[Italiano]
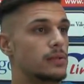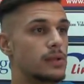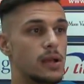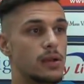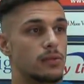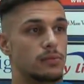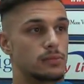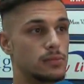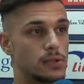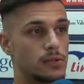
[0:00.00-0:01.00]
non è
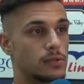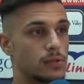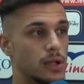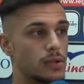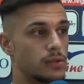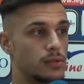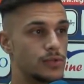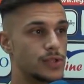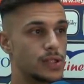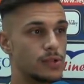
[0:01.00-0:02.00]
un, non credo non
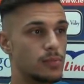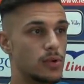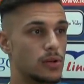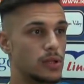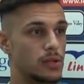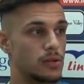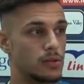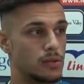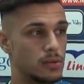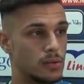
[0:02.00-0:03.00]
ci siano blocchi.
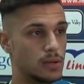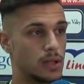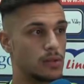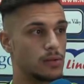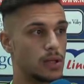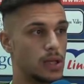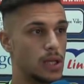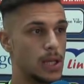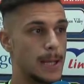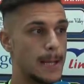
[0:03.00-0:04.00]
Io credo
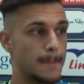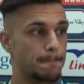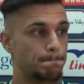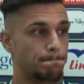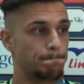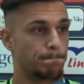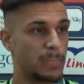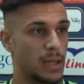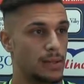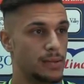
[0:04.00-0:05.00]
che
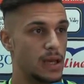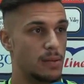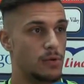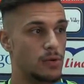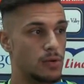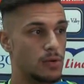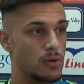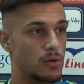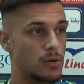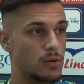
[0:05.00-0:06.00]

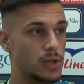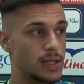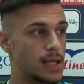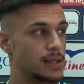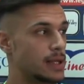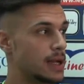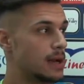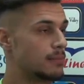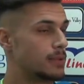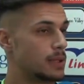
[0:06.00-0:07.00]
andiamo negli altri
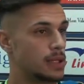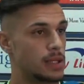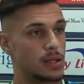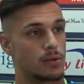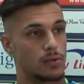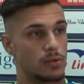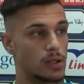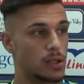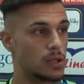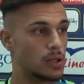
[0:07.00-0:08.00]
campi
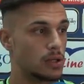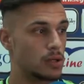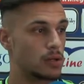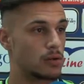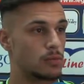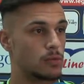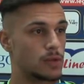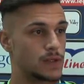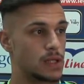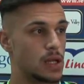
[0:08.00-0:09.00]
con eh,
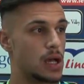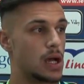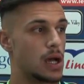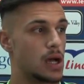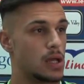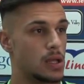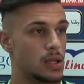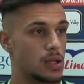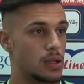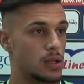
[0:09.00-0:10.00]
comunque sia
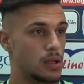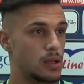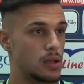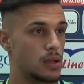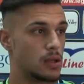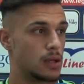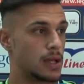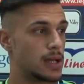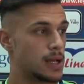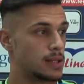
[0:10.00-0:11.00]
eh,
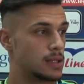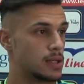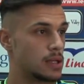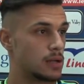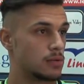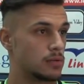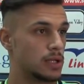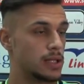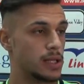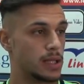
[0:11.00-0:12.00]
carattere, con
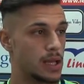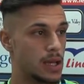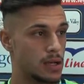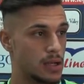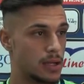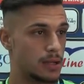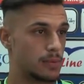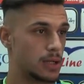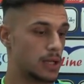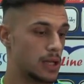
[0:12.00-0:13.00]
le idee chiare, anche
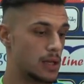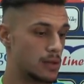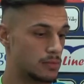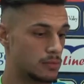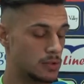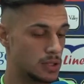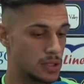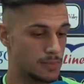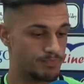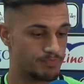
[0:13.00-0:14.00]
perché
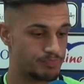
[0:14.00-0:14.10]
noi